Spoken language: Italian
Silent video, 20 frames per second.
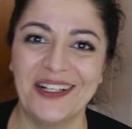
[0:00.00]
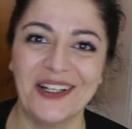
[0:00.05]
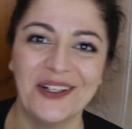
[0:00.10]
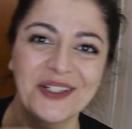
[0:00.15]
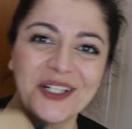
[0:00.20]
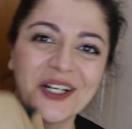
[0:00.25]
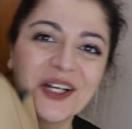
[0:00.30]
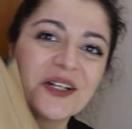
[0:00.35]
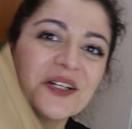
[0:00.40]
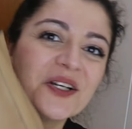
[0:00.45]

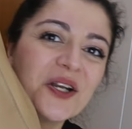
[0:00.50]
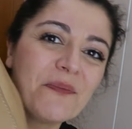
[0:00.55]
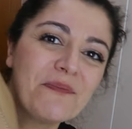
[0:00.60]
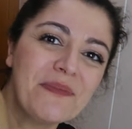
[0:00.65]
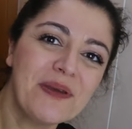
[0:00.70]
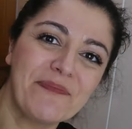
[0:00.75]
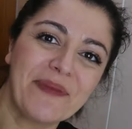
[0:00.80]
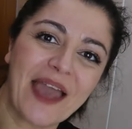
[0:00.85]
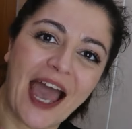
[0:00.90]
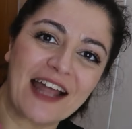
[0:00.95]
non, non, non
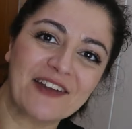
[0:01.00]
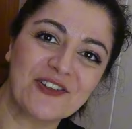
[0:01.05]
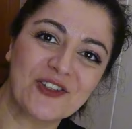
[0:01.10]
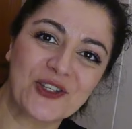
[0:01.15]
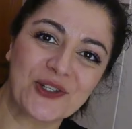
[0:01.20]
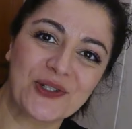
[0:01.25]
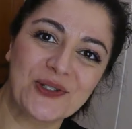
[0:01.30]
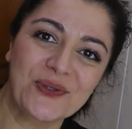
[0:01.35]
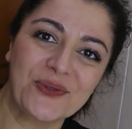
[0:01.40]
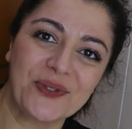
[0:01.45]
mi
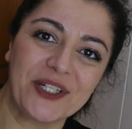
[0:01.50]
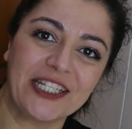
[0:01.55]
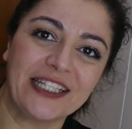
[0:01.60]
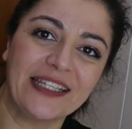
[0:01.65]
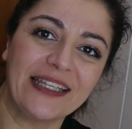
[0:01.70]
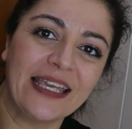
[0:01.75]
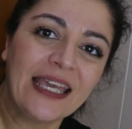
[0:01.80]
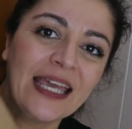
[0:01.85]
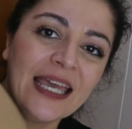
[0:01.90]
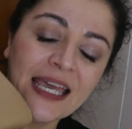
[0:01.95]
piacciono,
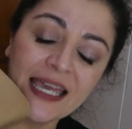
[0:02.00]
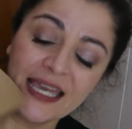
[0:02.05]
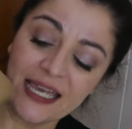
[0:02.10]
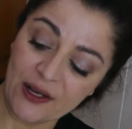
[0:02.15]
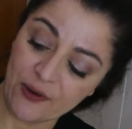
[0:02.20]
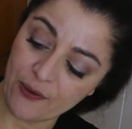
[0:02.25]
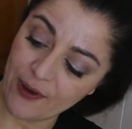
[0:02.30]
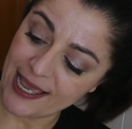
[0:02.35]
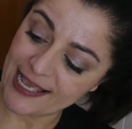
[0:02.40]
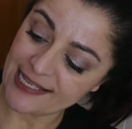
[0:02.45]
quindi
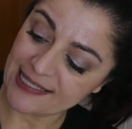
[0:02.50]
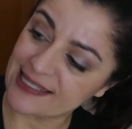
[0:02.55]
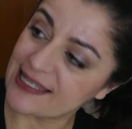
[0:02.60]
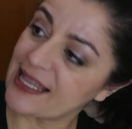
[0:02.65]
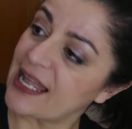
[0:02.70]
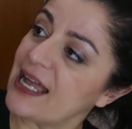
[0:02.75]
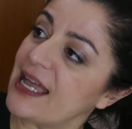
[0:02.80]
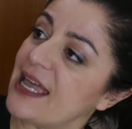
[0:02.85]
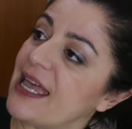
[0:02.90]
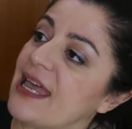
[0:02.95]

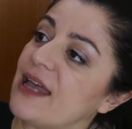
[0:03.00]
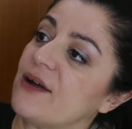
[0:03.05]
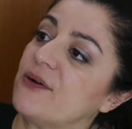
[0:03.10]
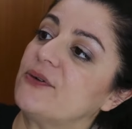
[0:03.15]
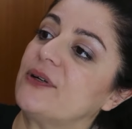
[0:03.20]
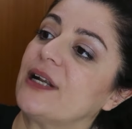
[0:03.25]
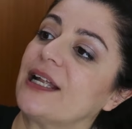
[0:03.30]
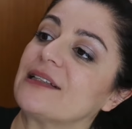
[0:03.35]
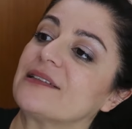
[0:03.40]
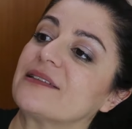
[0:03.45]
questa è
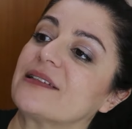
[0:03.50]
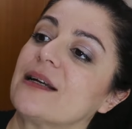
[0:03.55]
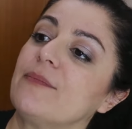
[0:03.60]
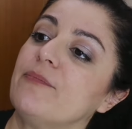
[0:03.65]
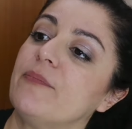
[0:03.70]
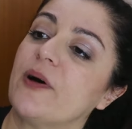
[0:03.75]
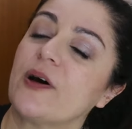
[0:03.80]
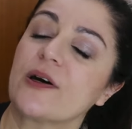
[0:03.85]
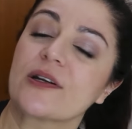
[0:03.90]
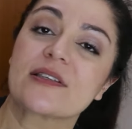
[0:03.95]
un'altra
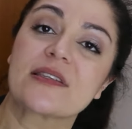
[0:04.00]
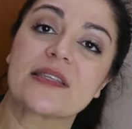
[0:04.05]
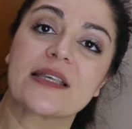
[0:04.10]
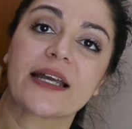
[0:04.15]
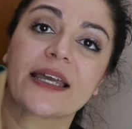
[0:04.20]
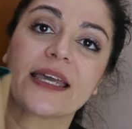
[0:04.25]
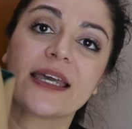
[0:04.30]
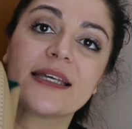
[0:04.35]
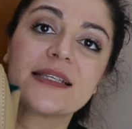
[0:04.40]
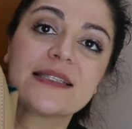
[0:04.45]

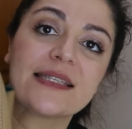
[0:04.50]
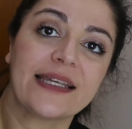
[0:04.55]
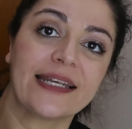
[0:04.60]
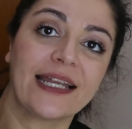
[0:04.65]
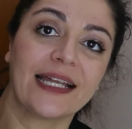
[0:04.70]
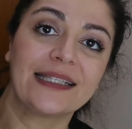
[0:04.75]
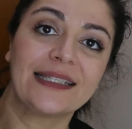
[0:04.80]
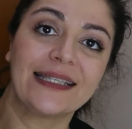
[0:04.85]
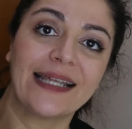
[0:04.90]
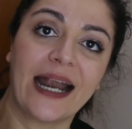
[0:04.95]
borsa che se
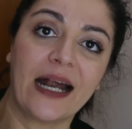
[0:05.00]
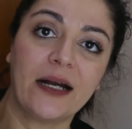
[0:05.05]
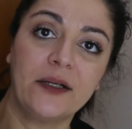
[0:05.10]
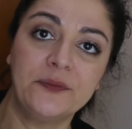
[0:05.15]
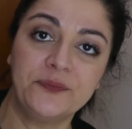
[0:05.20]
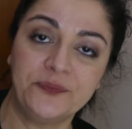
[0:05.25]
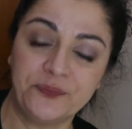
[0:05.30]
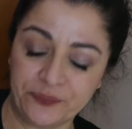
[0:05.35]
ne andrà.